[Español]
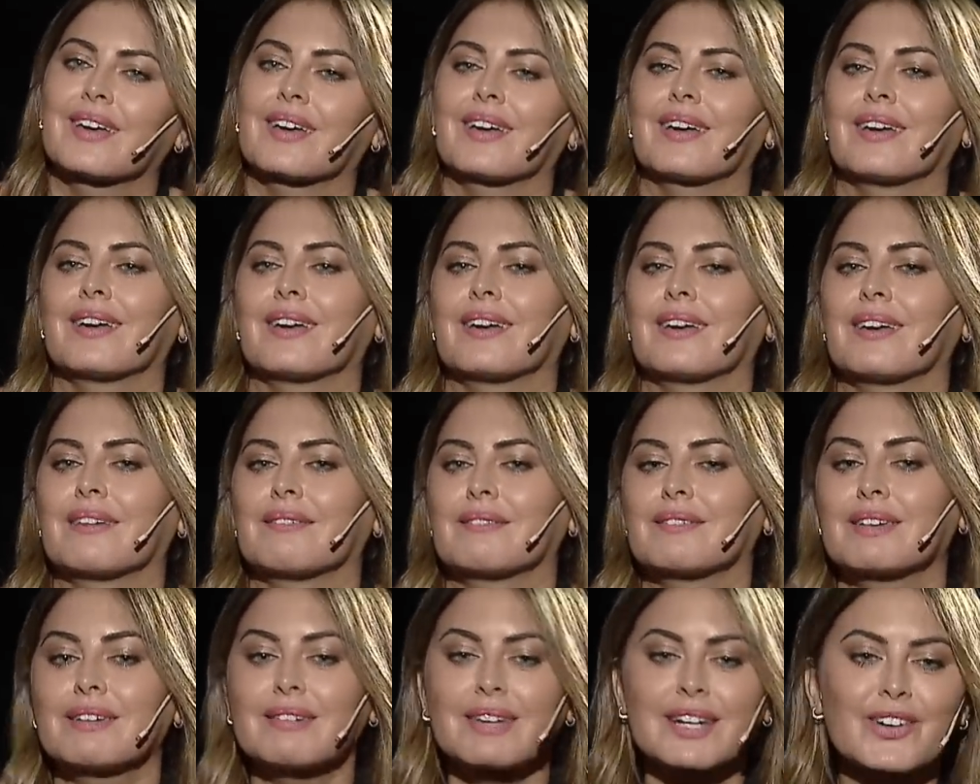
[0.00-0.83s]
eh,
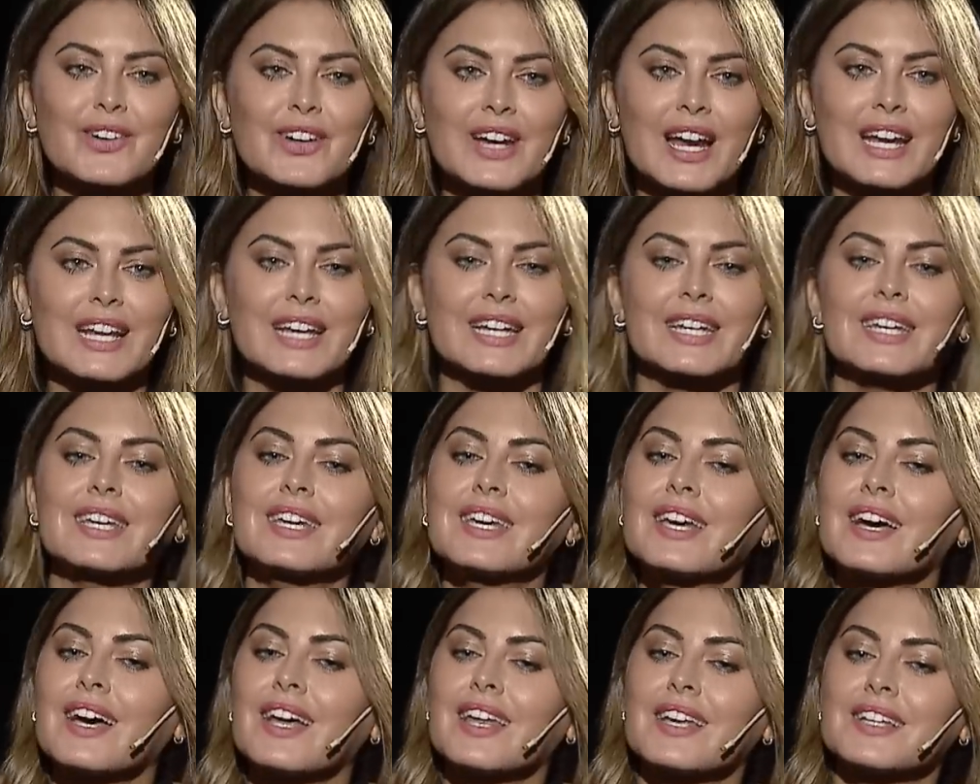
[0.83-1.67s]
vivir con
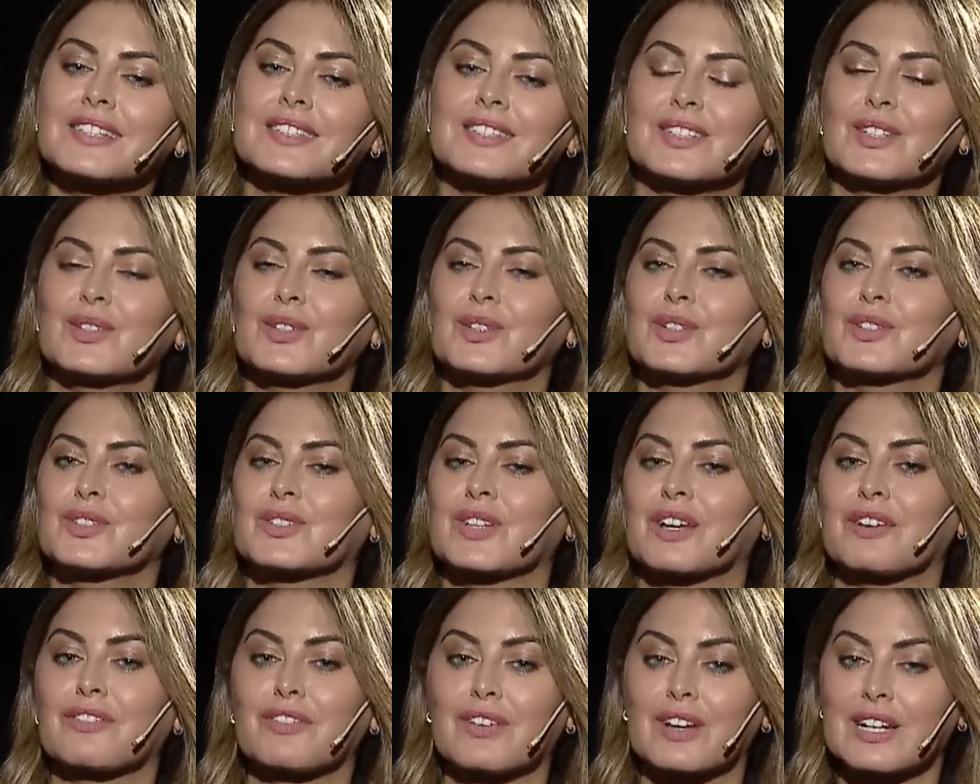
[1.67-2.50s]
alegría, decido
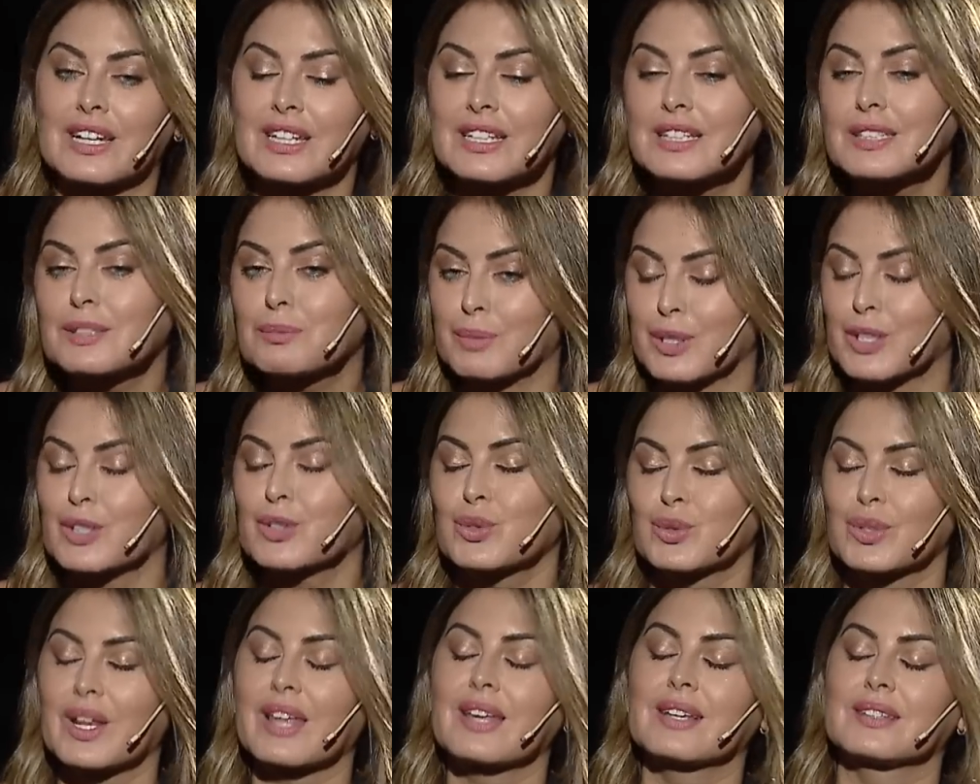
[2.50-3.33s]
ser feliz, pero
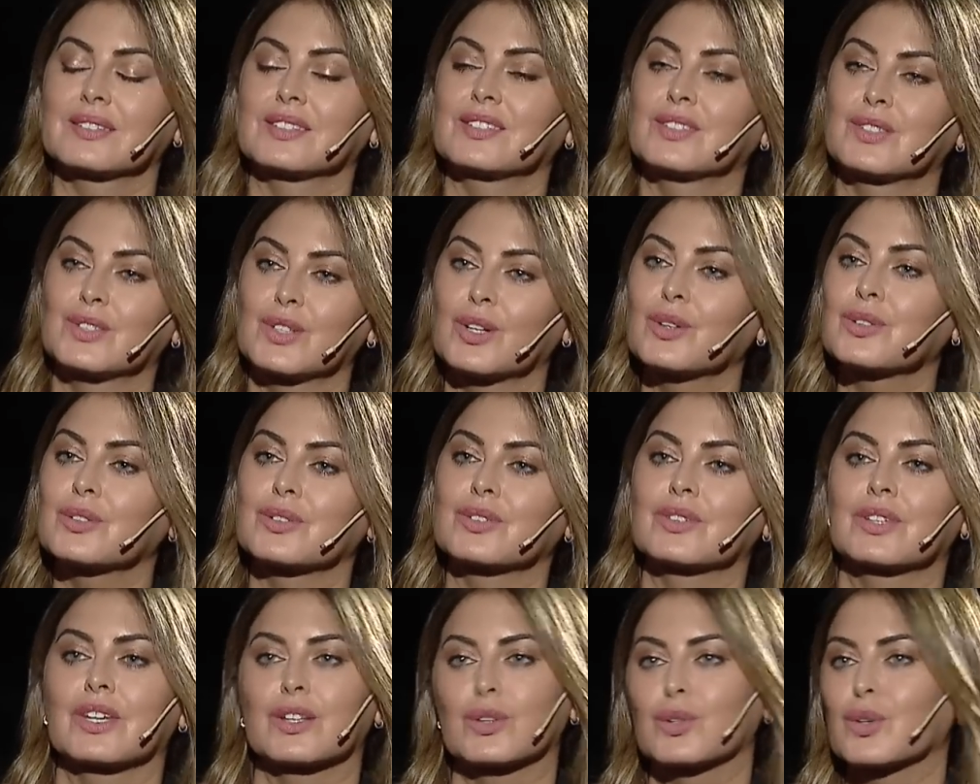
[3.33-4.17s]
es una
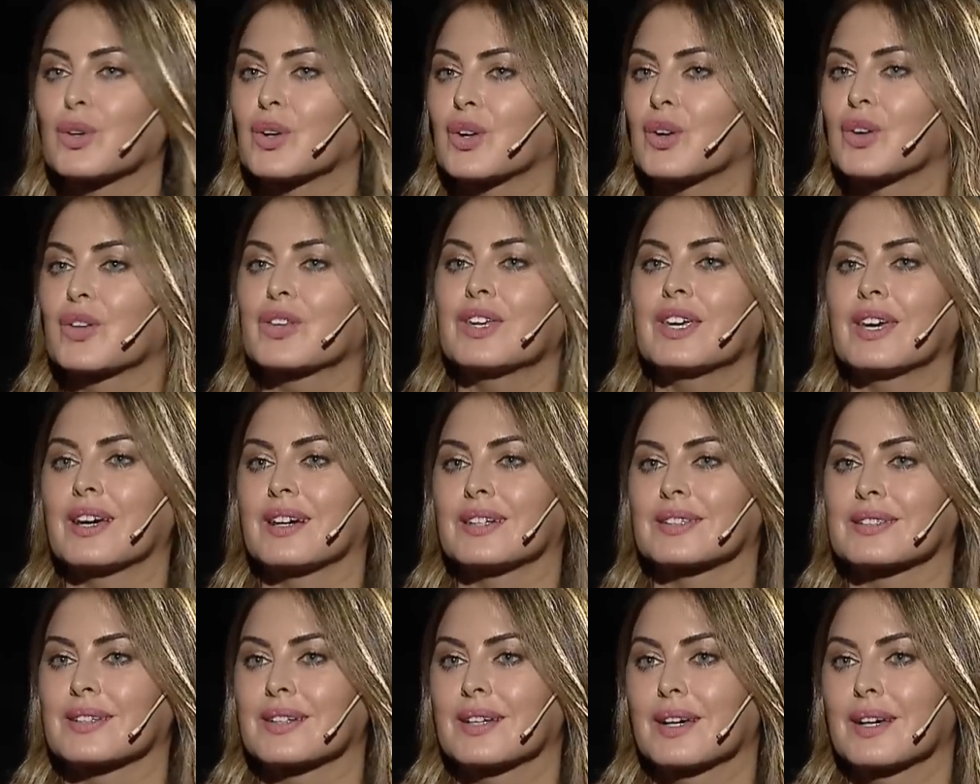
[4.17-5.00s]
decisión de todos los días,